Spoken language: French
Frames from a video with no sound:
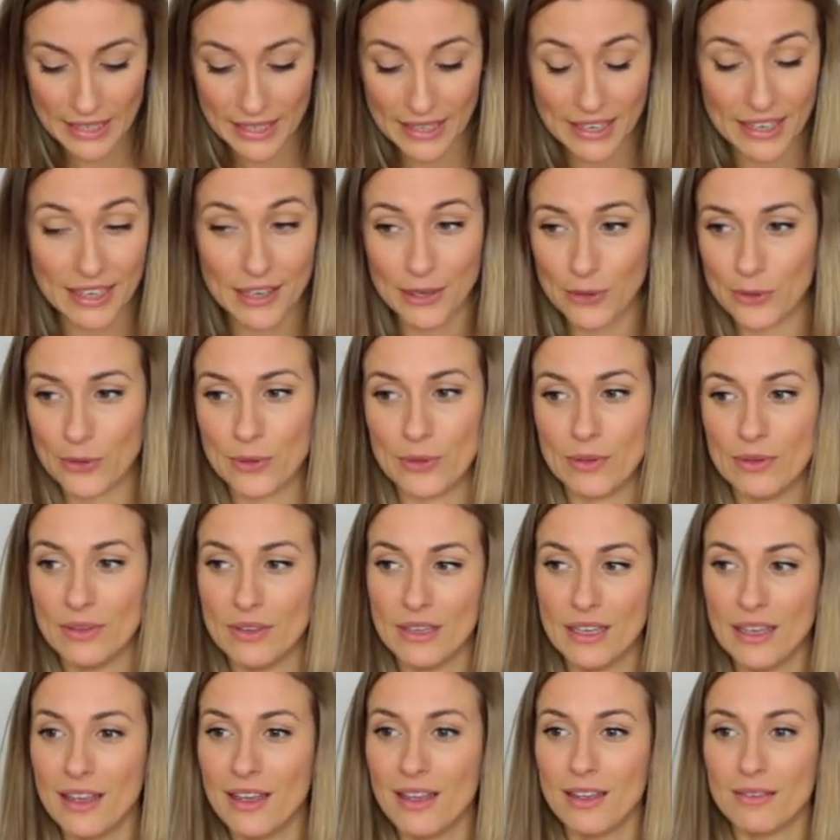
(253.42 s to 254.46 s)
Et
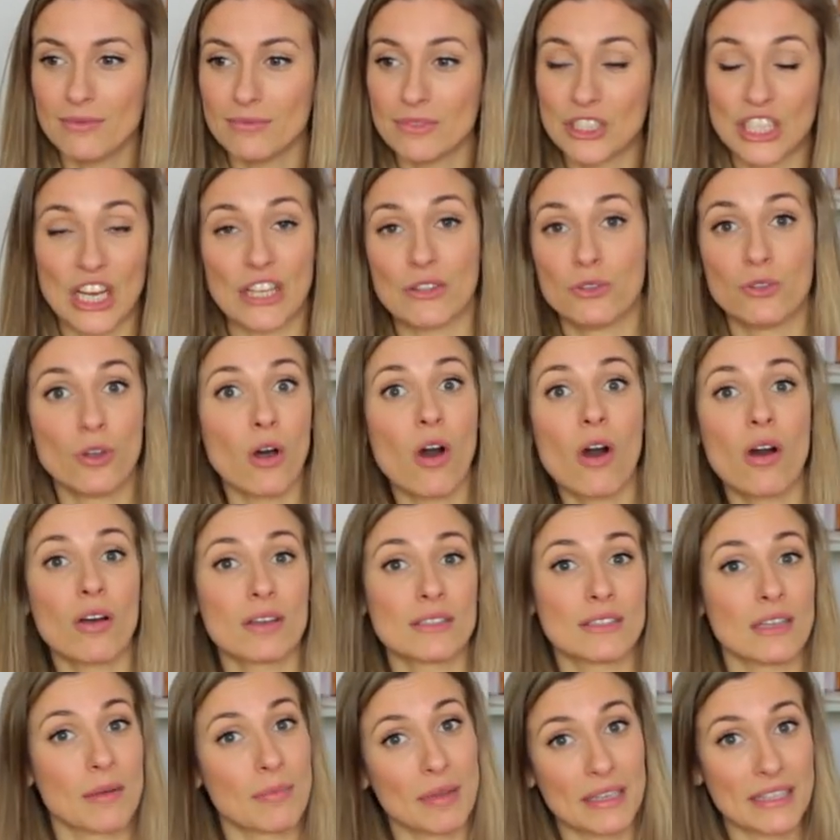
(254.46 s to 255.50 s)
j'adore
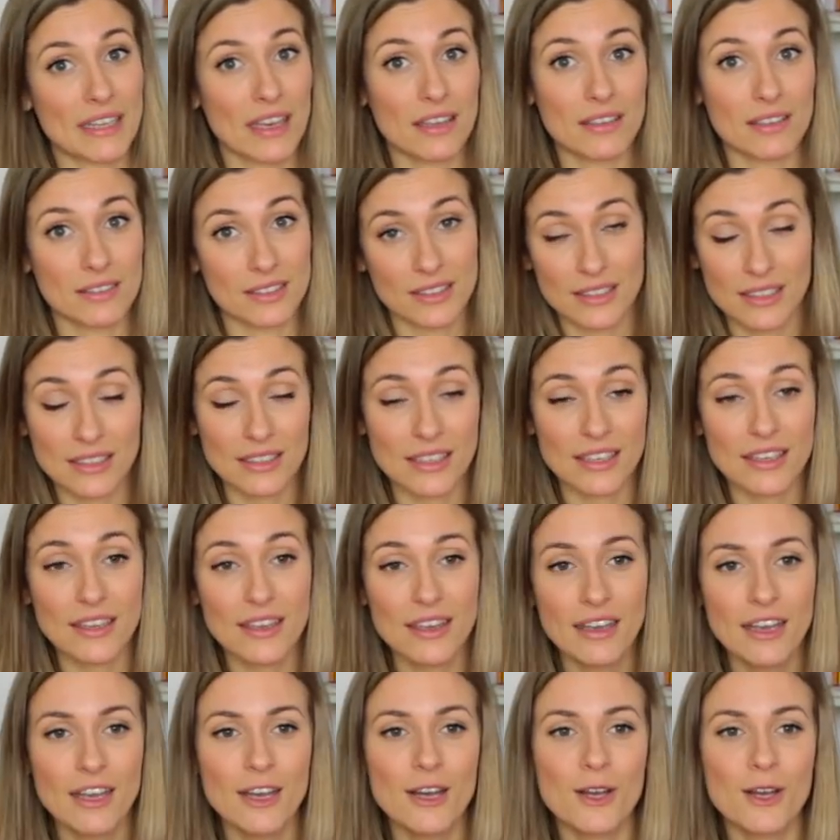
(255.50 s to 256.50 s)
sa manière d'enseigner.